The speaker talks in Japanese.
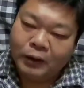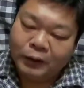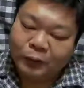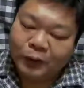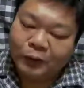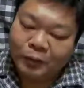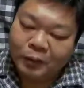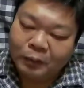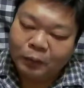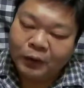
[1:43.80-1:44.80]
でその後に
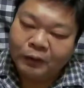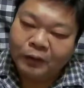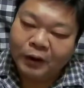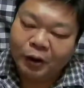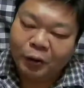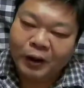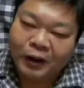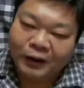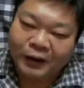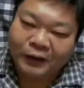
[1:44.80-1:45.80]
また無線が聞こえ
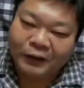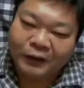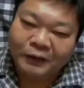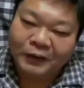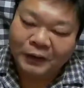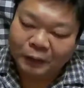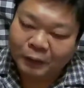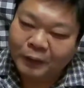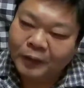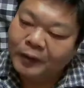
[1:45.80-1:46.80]
なかったって言ってるんですけ
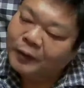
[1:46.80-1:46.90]
ど